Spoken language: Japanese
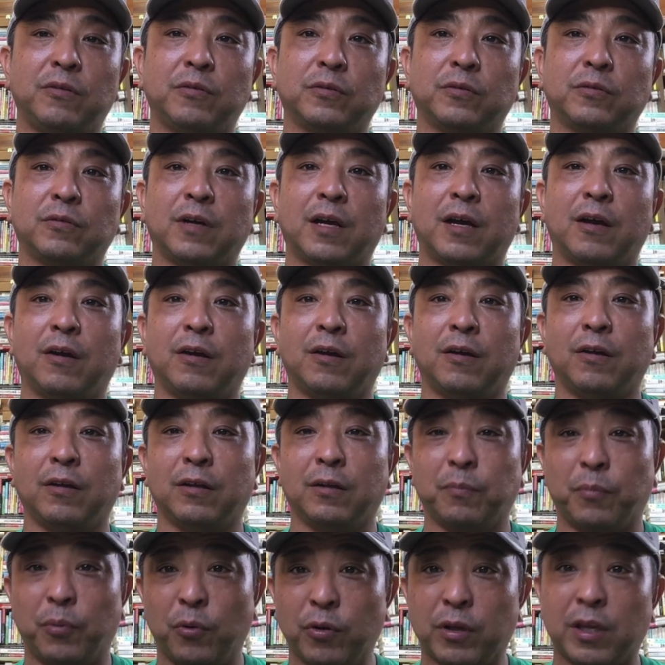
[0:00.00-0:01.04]
ことが
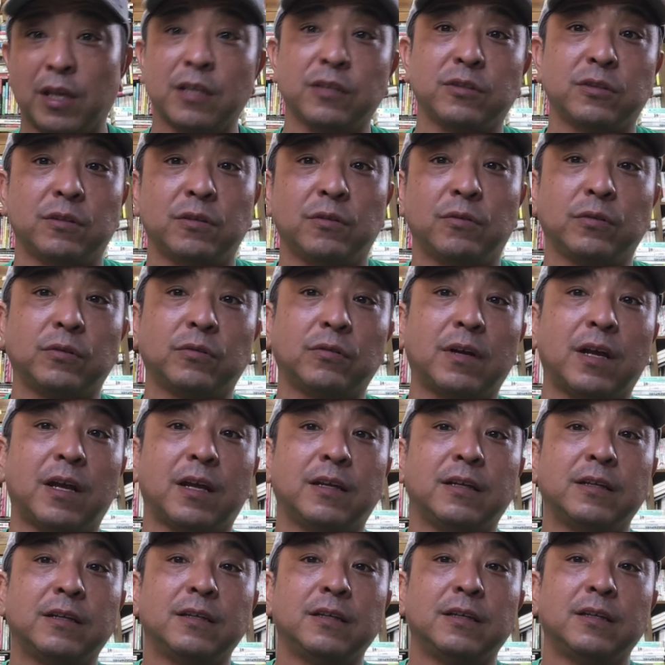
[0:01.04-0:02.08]
冒険することが